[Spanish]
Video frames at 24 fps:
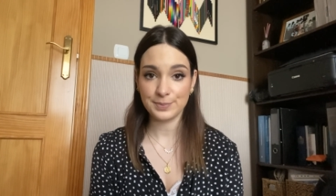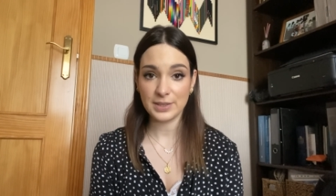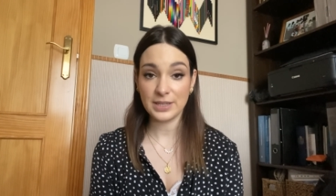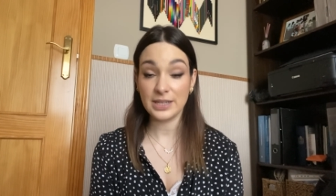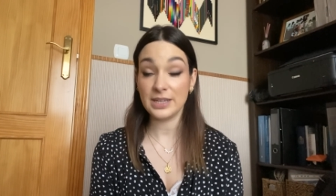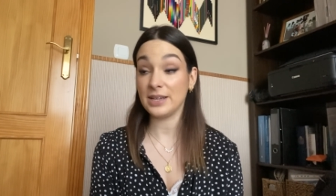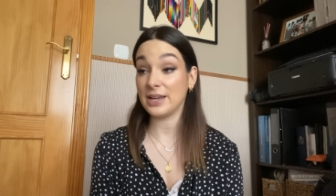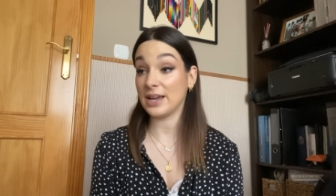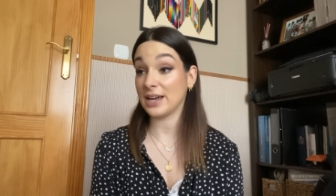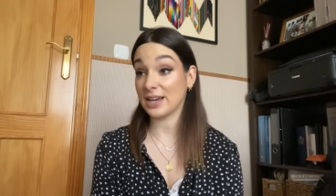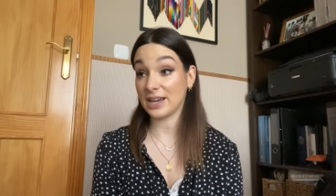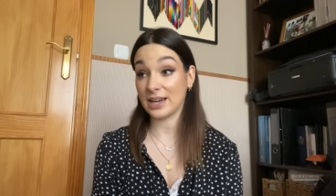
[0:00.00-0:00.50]

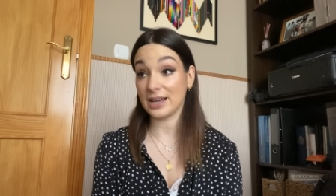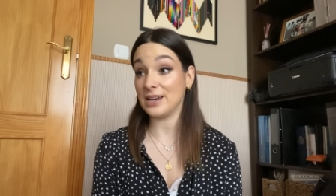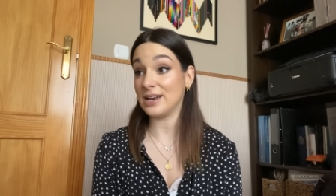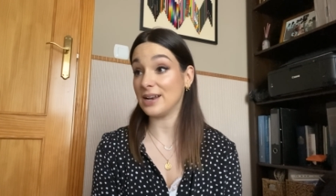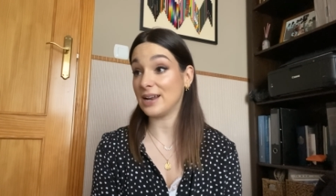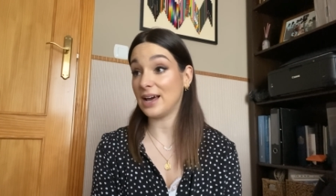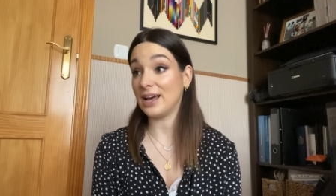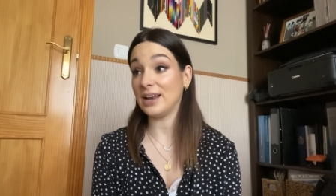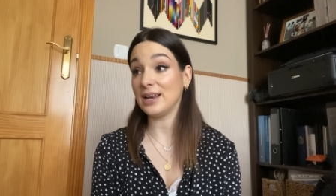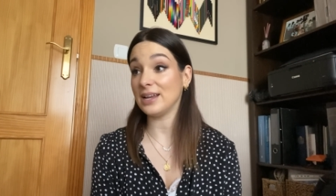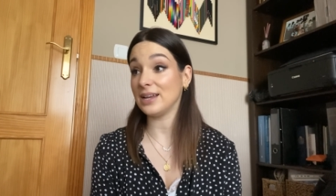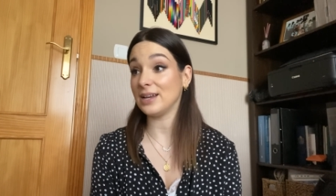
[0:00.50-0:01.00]
Y en
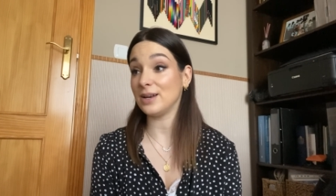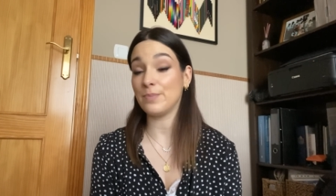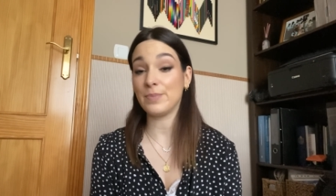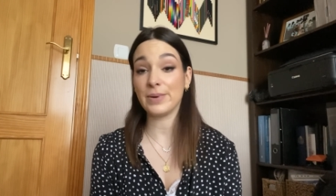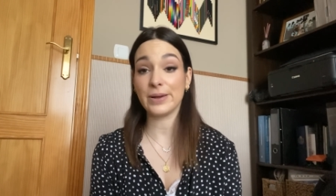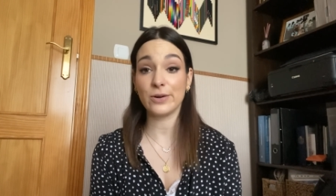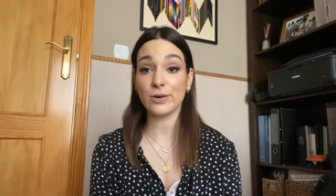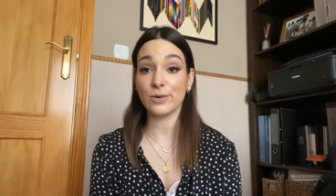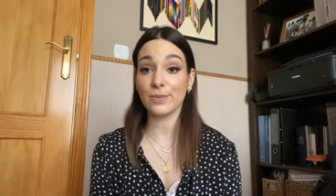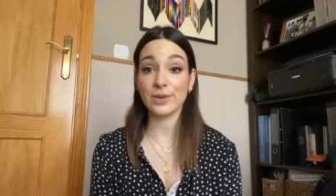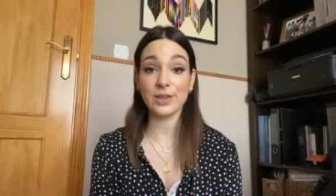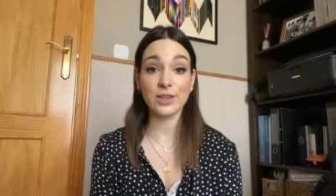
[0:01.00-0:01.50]
general, el
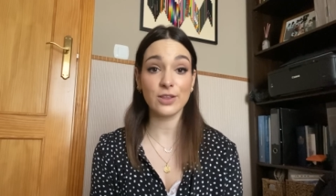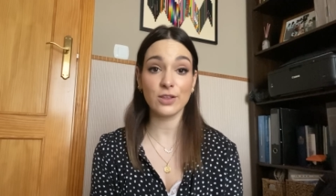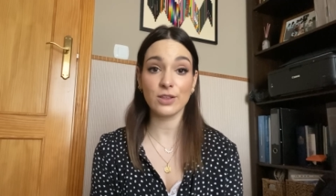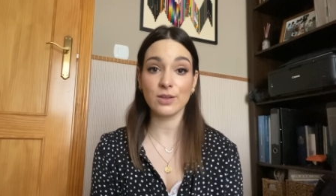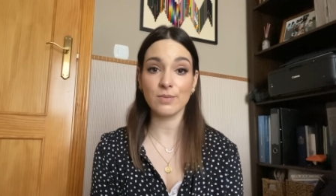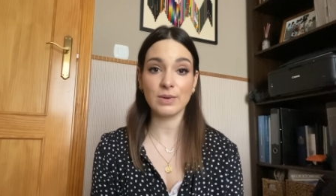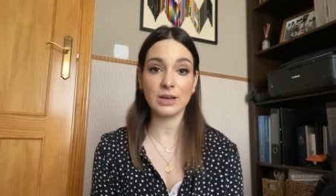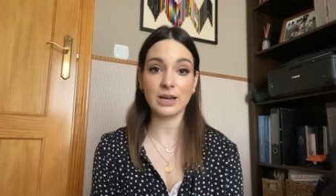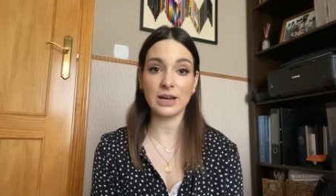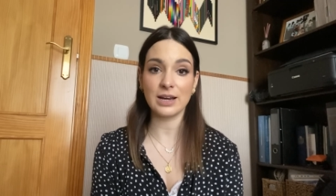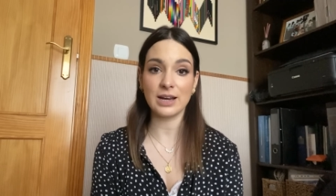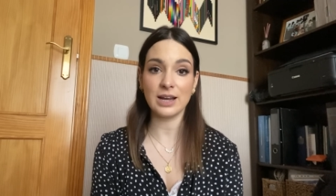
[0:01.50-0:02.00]
peor vídeo de
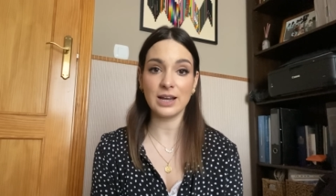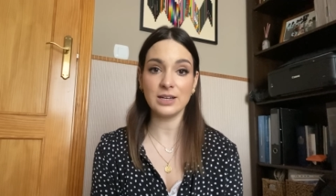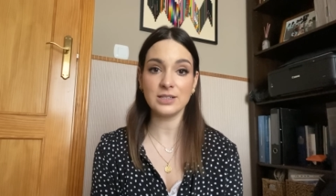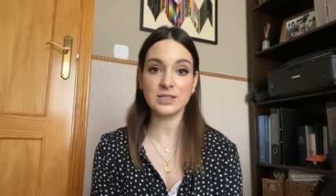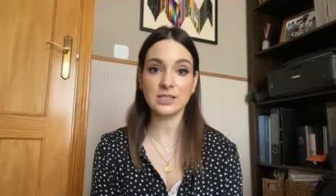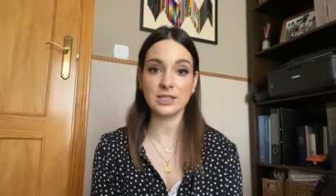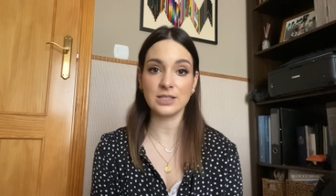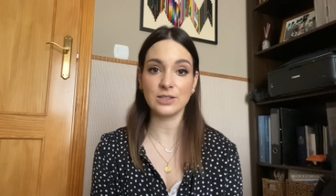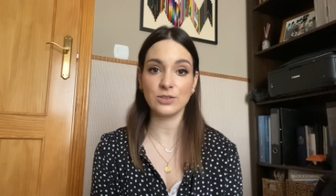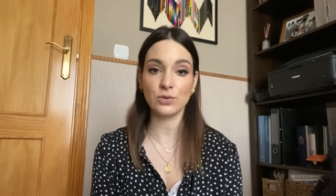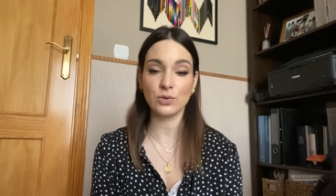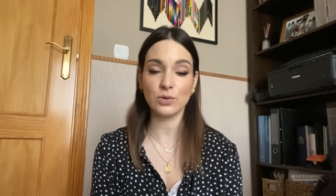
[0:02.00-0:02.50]
mi canal,
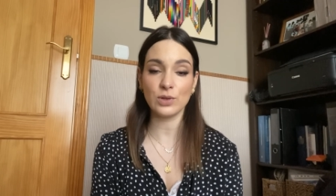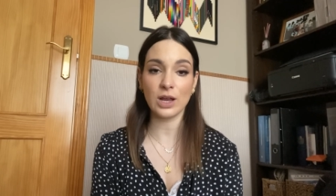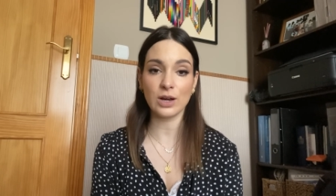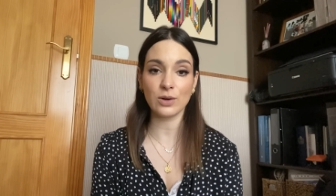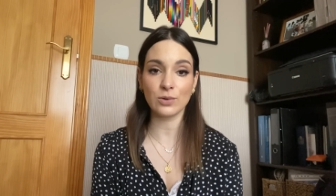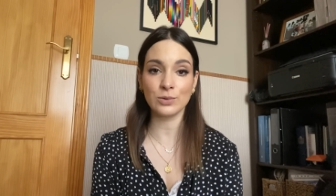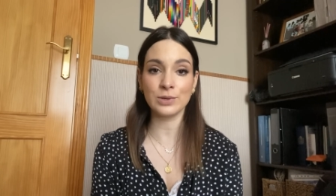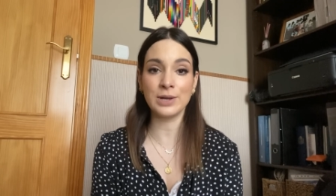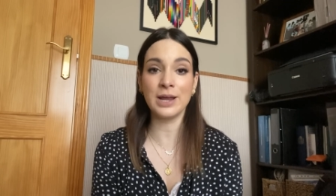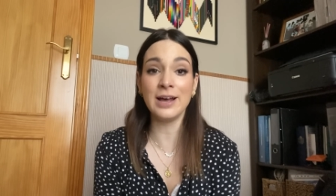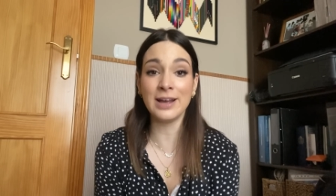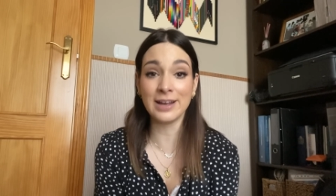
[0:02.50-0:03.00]
sin duda
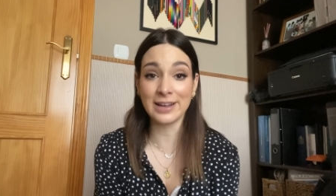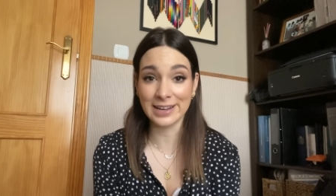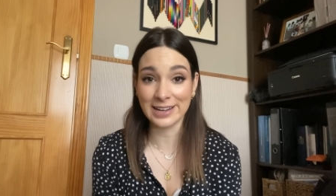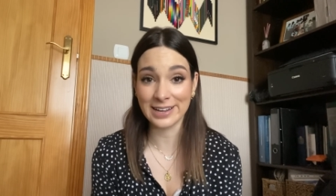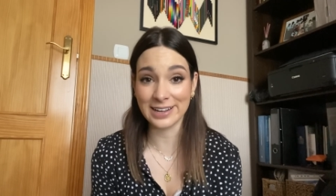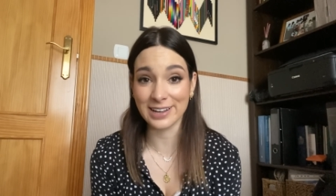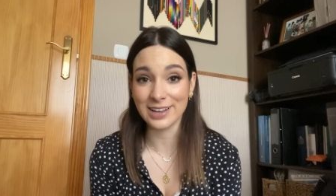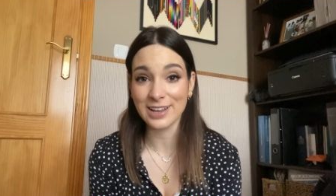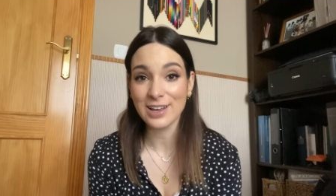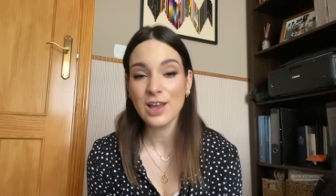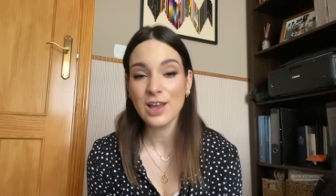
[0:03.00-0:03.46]
alguna.